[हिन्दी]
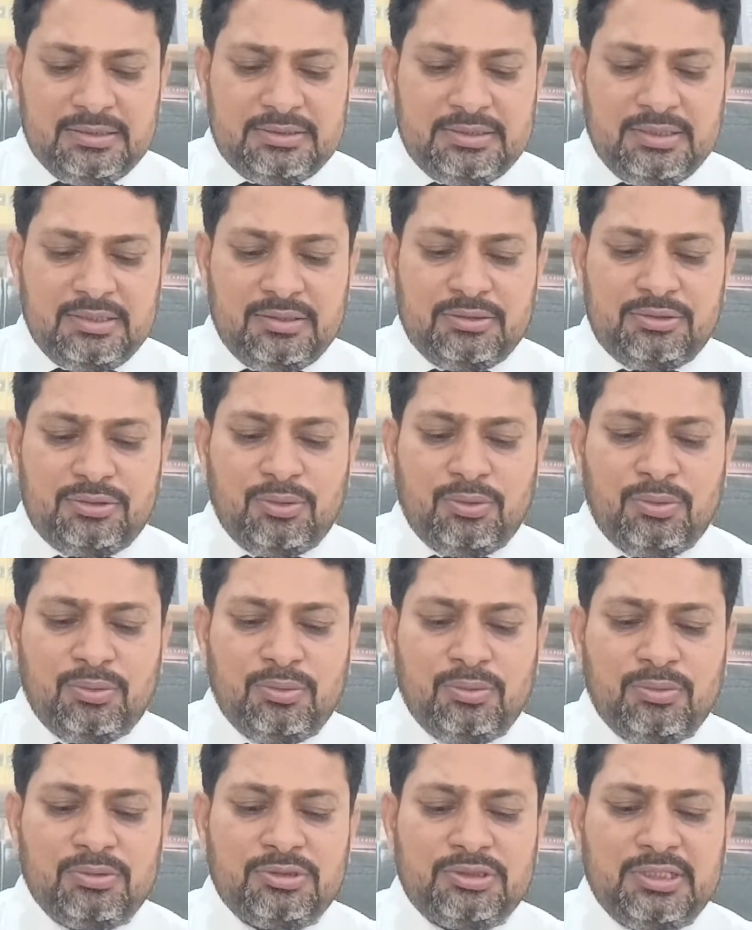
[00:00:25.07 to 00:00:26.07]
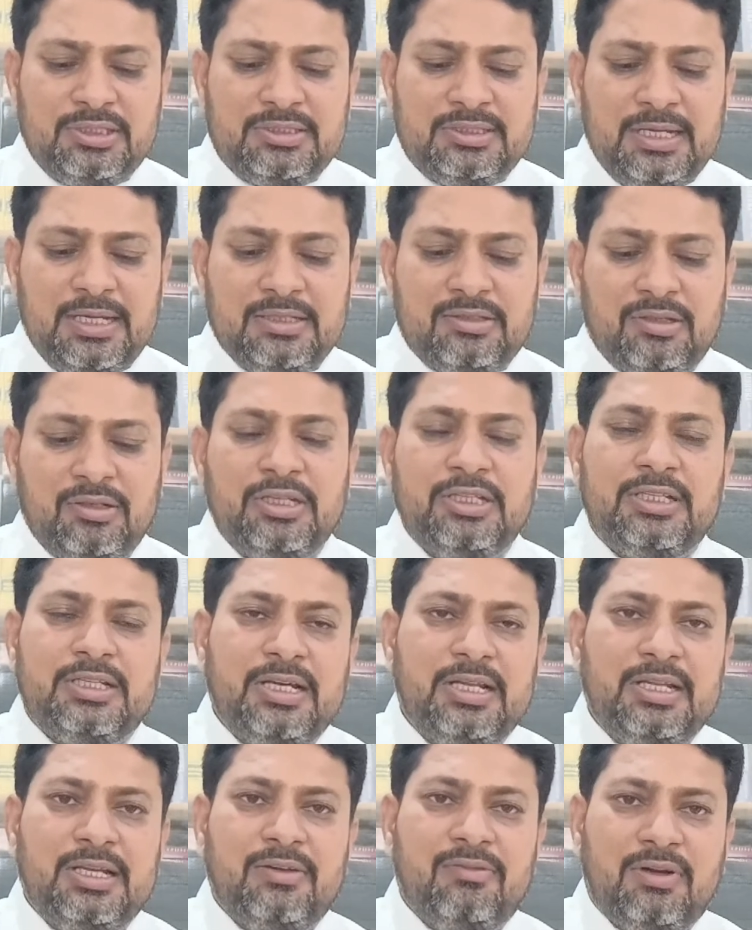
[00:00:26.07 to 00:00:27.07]
जो सिलसिला तोलीद
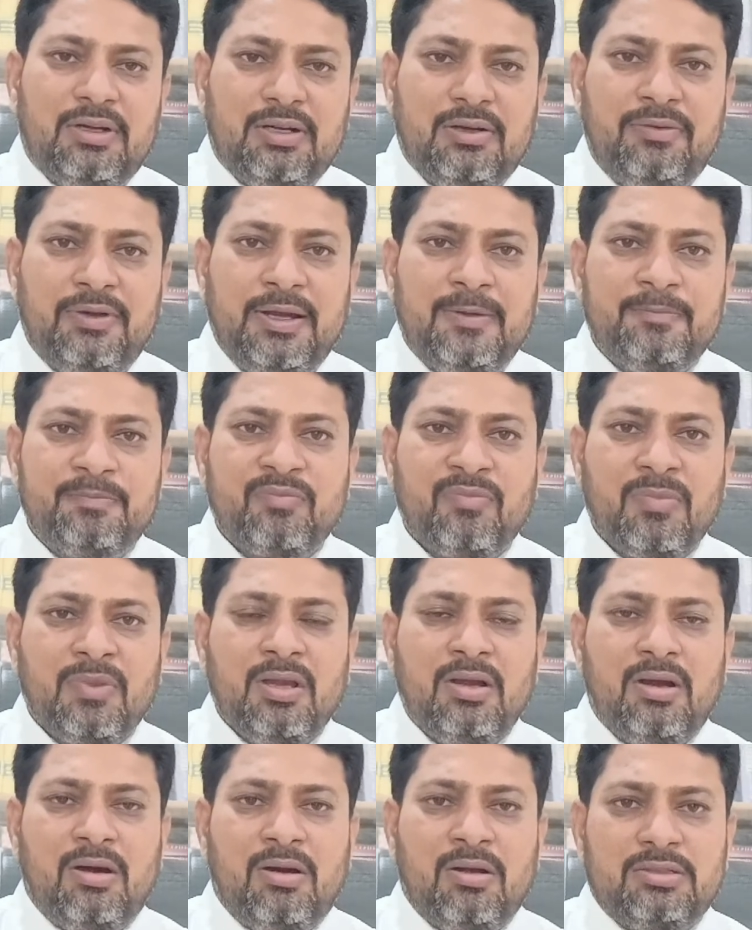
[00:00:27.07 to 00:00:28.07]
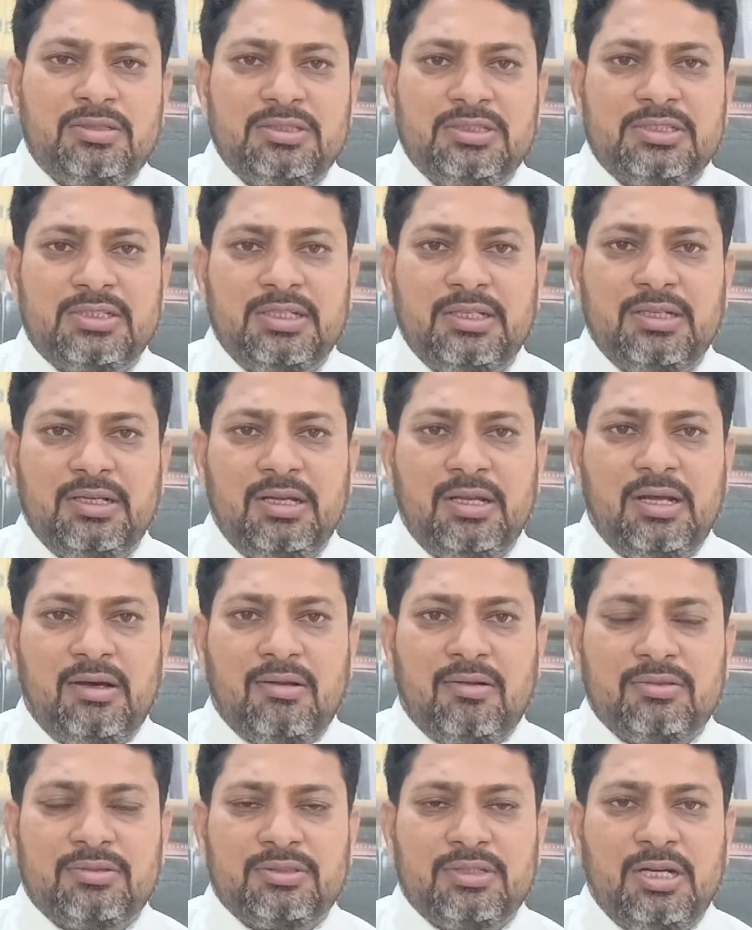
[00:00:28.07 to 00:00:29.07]
के लिए वक़ है और जिसकी अल्लाह
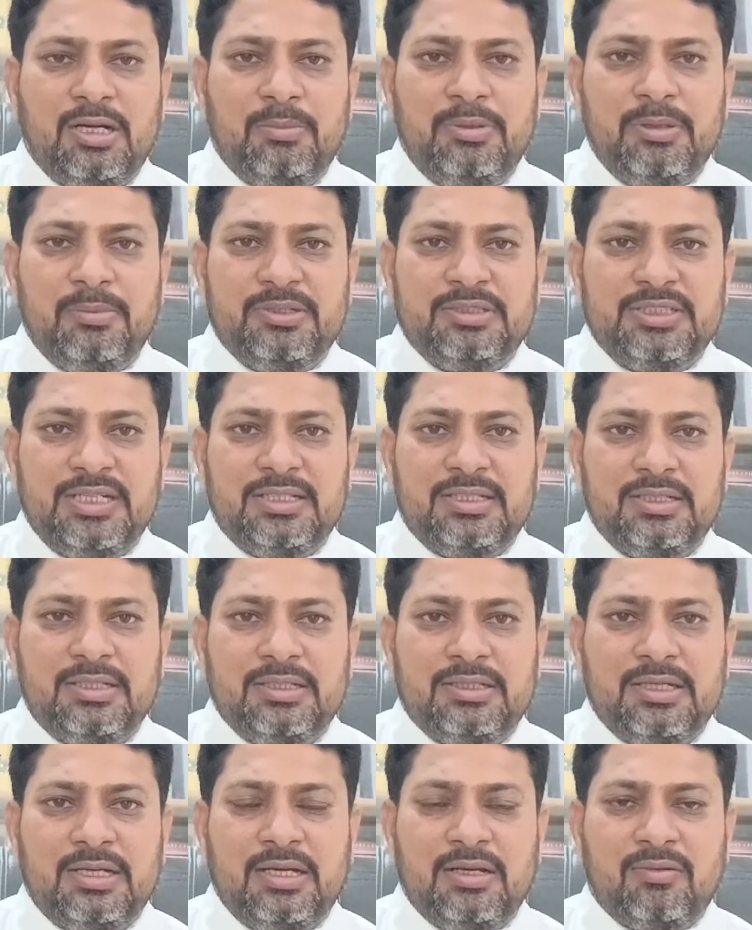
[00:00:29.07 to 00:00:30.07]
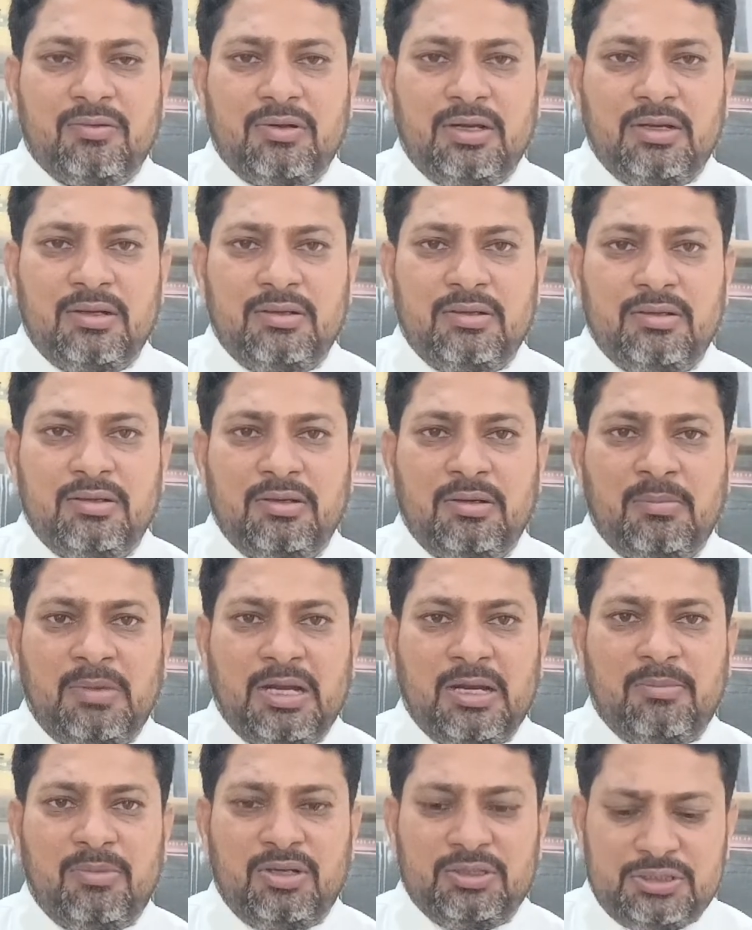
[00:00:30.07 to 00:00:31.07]
और उसका हबीब इजाज़त देता है कुरान
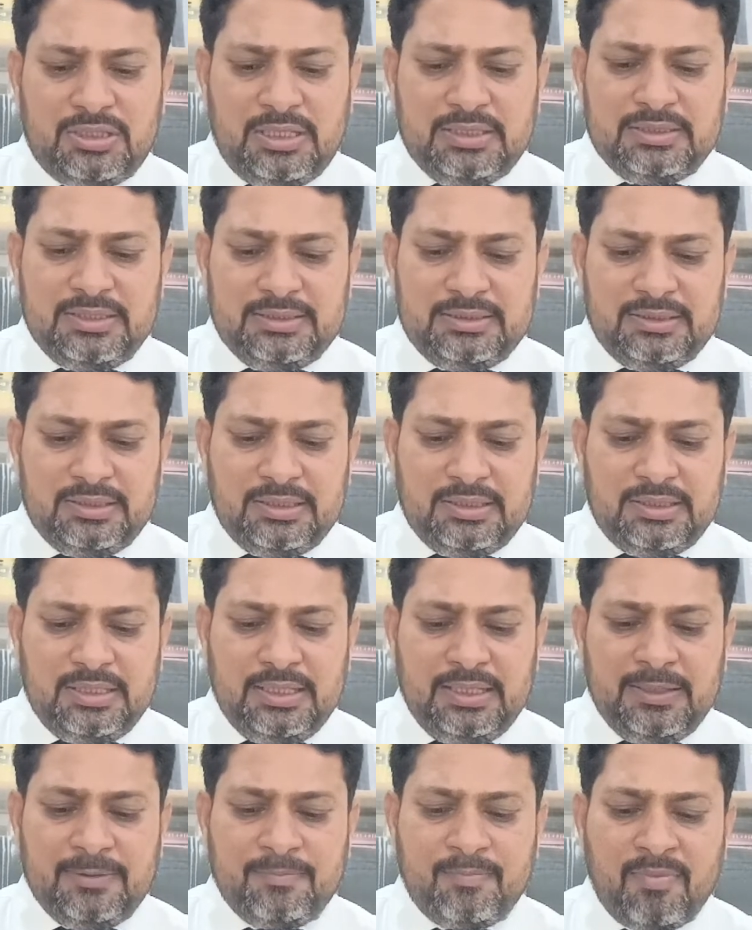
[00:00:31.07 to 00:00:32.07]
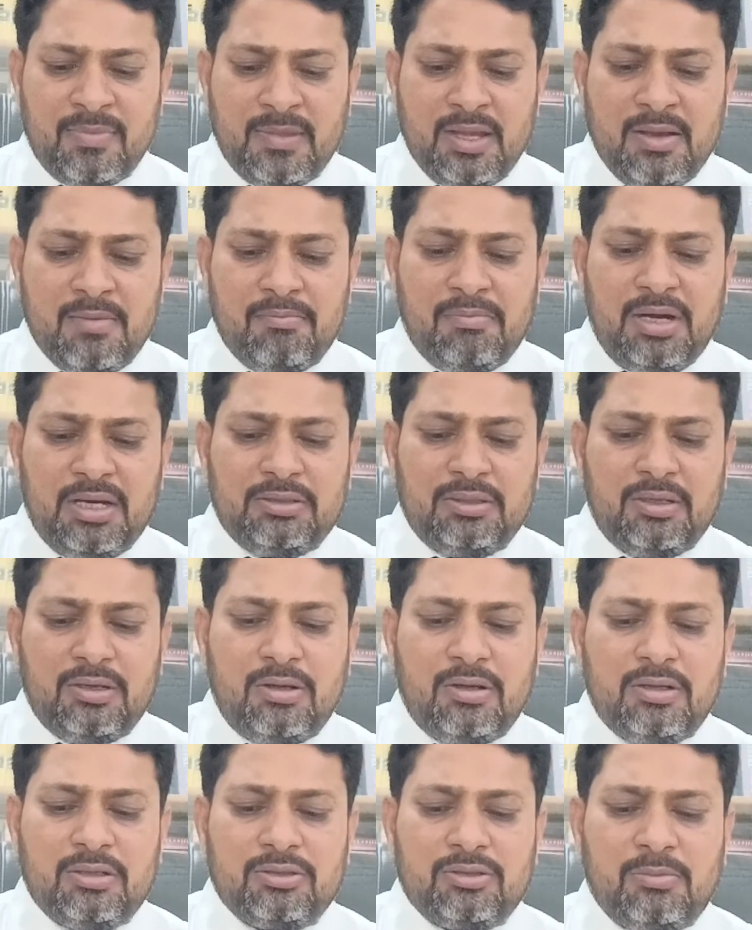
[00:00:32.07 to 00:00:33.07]
हमारा माशरा इजाज़त देता है मर्द और
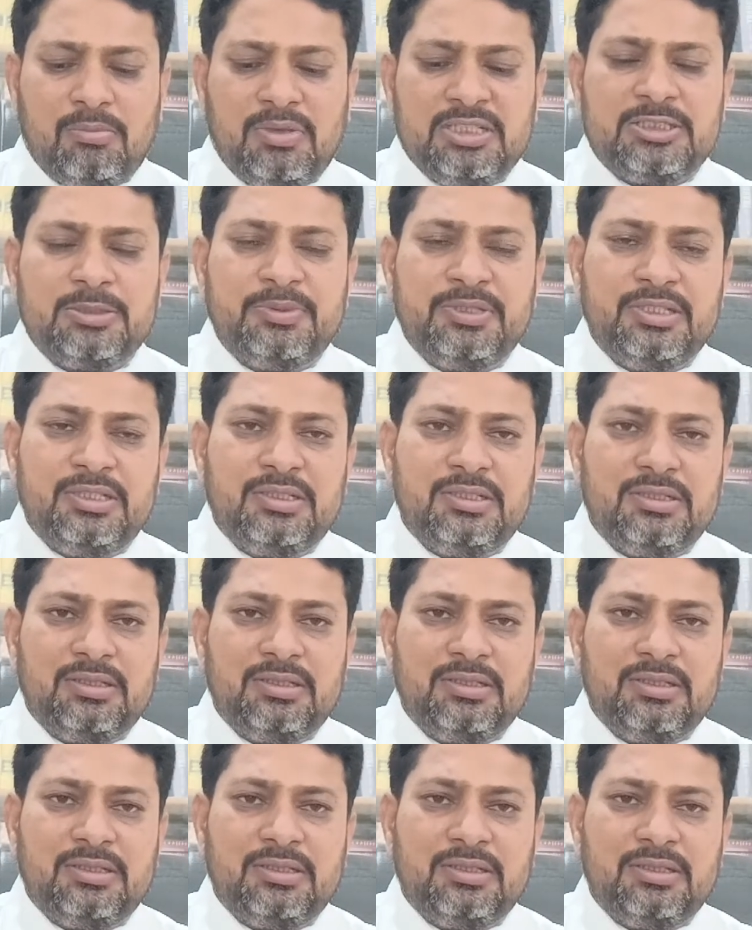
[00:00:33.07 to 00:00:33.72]
औरत को मजहबी